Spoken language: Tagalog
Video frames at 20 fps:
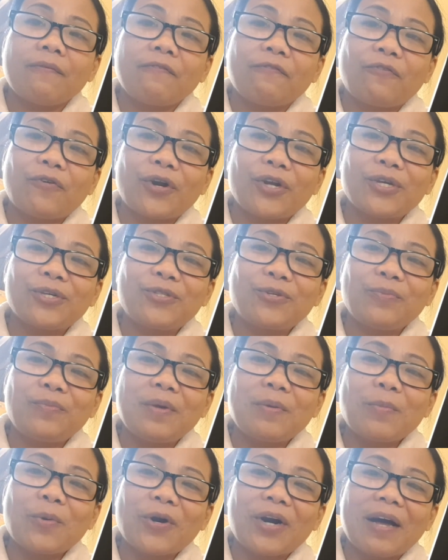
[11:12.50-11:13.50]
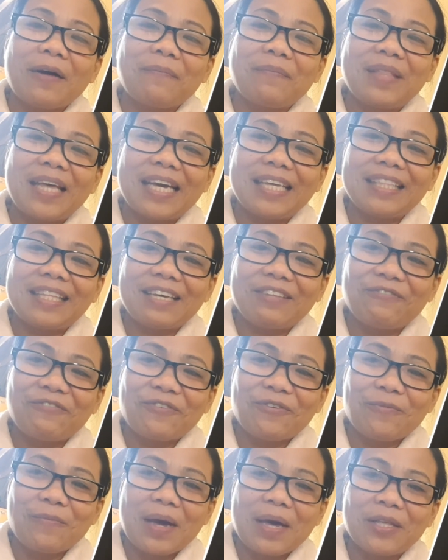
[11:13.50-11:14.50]
for you to be more updated
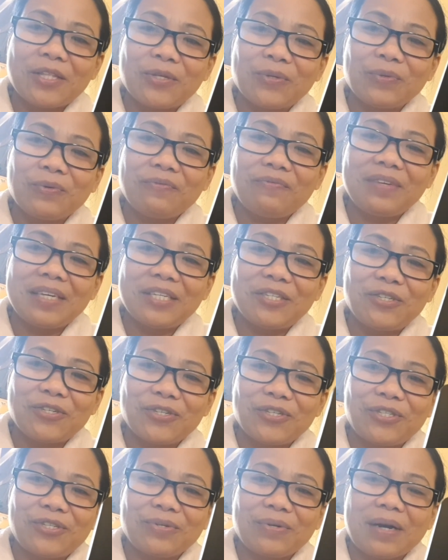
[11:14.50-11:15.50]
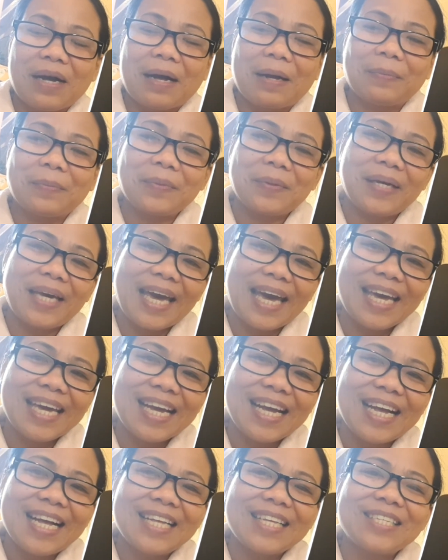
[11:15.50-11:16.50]
for my new videos to come, okay?
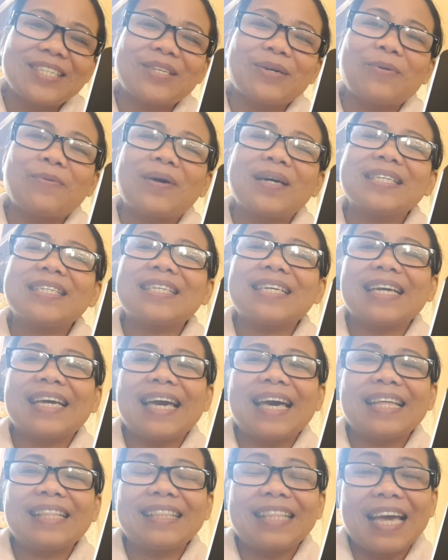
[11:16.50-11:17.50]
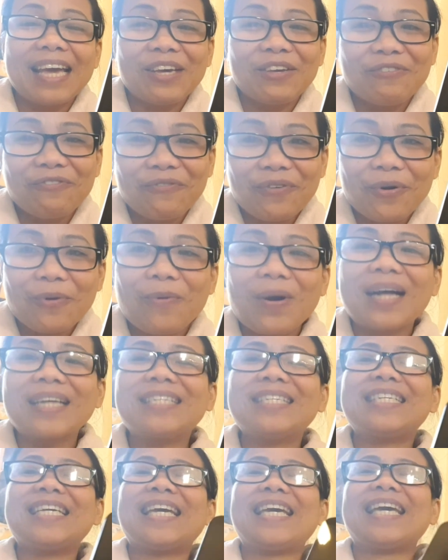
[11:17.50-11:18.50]
So once again, thank you for
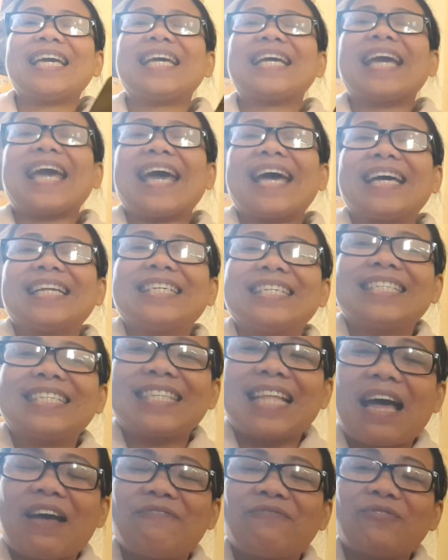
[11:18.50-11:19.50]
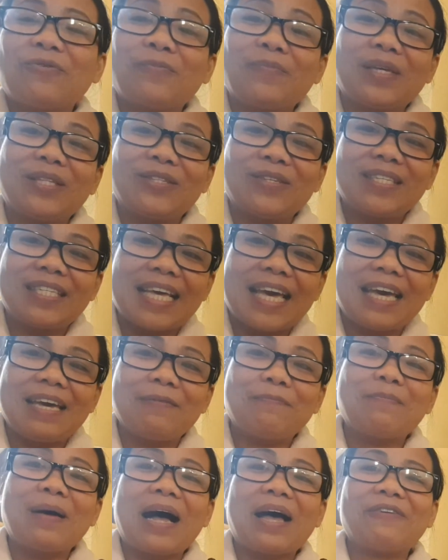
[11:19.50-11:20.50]
watching and it's time for me to
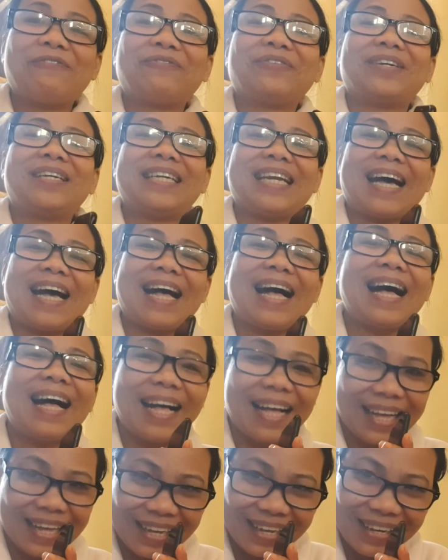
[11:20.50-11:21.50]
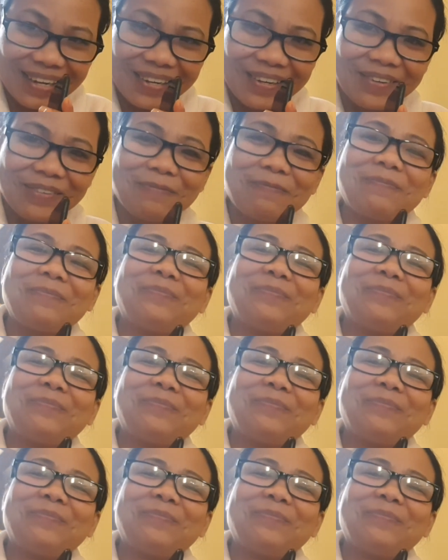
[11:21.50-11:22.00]
say bye for now.